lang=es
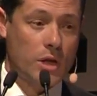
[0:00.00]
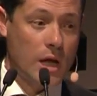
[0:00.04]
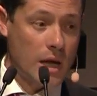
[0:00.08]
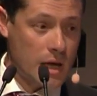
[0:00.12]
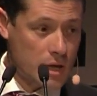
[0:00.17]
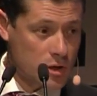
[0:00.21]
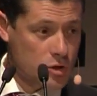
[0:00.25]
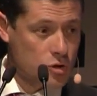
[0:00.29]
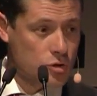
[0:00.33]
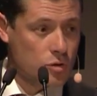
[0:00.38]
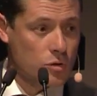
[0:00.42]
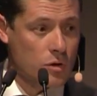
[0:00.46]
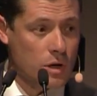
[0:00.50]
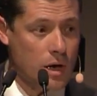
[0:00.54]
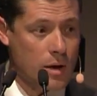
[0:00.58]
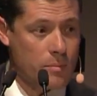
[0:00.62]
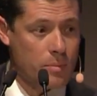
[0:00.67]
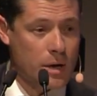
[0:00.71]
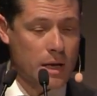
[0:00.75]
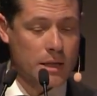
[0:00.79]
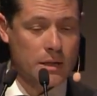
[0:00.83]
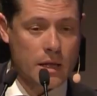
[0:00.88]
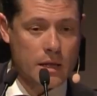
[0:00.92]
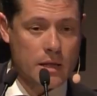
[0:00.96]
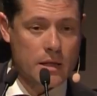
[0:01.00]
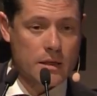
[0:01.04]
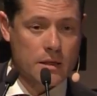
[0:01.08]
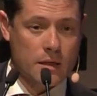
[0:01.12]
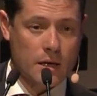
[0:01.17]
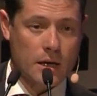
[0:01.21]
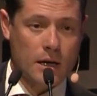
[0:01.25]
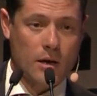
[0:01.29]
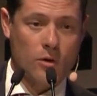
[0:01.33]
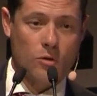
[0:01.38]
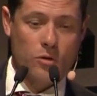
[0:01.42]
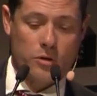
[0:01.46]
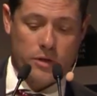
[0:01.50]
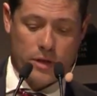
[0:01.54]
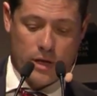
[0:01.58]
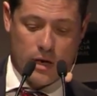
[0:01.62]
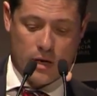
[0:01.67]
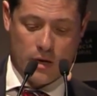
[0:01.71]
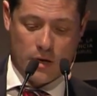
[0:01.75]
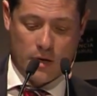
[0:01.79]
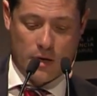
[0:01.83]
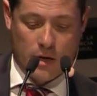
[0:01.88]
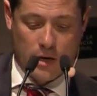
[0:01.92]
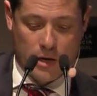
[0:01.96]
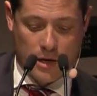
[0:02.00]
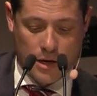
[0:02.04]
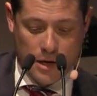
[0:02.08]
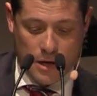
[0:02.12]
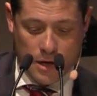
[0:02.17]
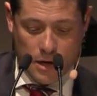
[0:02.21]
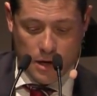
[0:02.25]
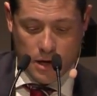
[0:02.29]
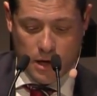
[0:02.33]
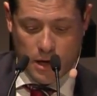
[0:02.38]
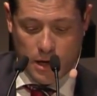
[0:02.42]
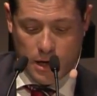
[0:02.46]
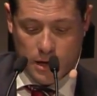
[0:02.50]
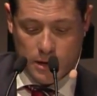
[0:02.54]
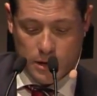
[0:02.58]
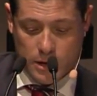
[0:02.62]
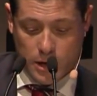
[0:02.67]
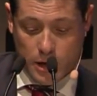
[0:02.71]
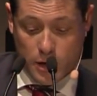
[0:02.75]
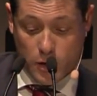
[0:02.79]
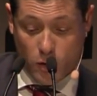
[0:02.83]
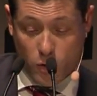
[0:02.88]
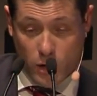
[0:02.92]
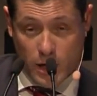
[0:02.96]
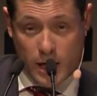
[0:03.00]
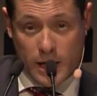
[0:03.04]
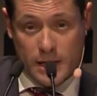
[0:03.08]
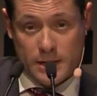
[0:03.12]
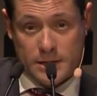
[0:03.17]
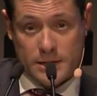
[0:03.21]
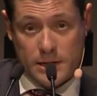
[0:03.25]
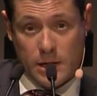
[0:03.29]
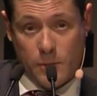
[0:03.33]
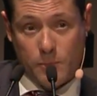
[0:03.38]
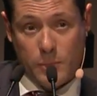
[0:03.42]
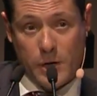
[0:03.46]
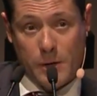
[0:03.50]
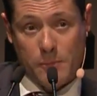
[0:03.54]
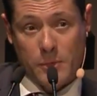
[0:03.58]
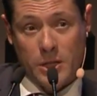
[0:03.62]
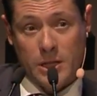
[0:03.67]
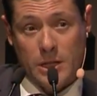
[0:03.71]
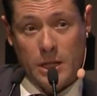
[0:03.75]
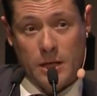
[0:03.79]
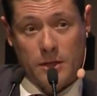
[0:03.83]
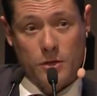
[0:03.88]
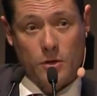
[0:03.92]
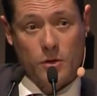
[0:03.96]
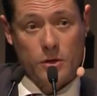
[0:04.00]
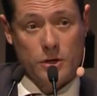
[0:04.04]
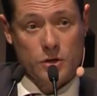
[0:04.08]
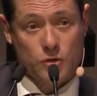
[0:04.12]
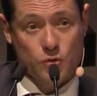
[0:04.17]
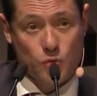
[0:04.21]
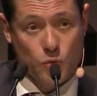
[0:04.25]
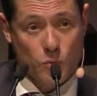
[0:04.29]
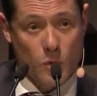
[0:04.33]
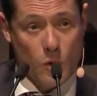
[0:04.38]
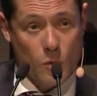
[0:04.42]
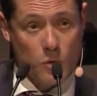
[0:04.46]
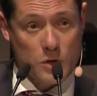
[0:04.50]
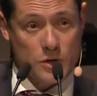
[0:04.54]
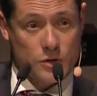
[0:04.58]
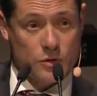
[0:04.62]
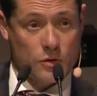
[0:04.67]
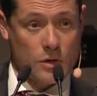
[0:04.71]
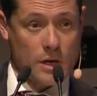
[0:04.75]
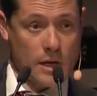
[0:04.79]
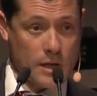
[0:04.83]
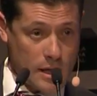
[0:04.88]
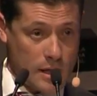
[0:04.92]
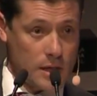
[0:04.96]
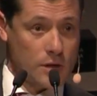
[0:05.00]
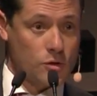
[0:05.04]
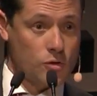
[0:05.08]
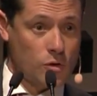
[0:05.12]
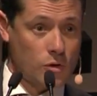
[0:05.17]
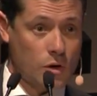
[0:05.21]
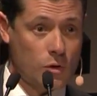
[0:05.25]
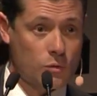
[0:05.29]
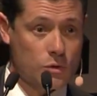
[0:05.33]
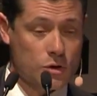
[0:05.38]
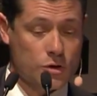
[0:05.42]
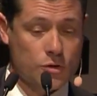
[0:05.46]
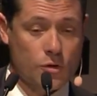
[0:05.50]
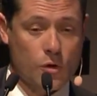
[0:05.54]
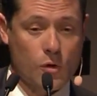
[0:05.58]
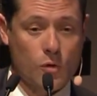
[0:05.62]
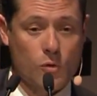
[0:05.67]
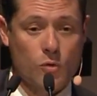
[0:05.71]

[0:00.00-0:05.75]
De hecho, la planta de Zaragoza, que anterior a esta implementación estuvo cuestionada dentro de nuestro